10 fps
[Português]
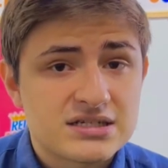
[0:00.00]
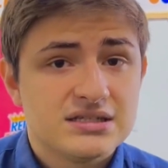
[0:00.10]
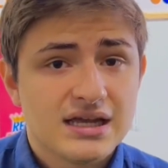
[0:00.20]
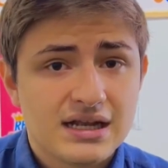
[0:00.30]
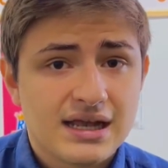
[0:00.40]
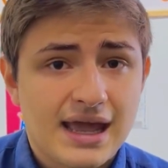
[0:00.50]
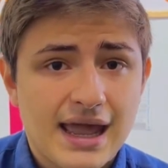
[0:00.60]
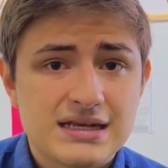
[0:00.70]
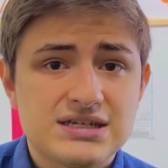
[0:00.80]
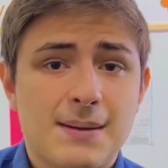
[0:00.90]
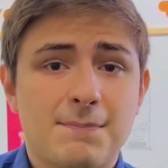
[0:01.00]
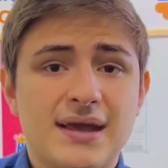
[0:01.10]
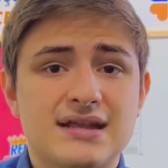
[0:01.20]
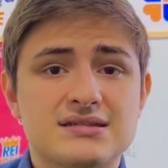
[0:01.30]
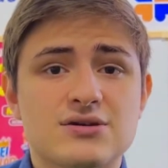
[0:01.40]
dele é de
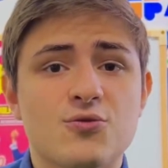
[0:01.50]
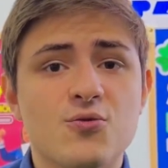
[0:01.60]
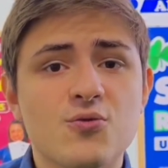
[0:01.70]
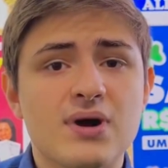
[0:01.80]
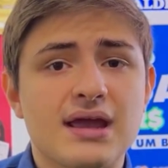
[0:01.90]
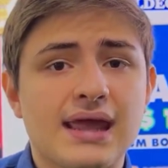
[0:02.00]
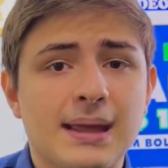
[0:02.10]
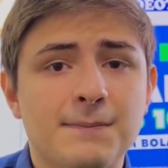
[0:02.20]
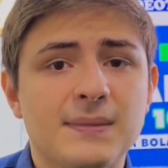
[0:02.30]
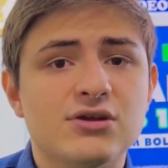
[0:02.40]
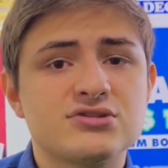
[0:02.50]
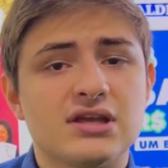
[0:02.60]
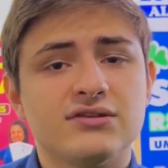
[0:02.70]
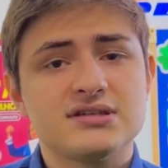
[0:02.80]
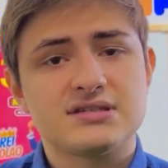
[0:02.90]
apenas 1 em
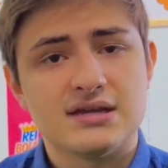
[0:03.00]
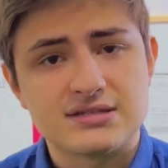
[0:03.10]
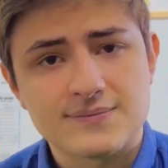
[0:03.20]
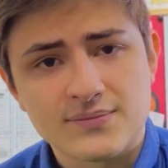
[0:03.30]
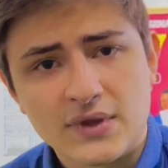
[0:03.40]
1106.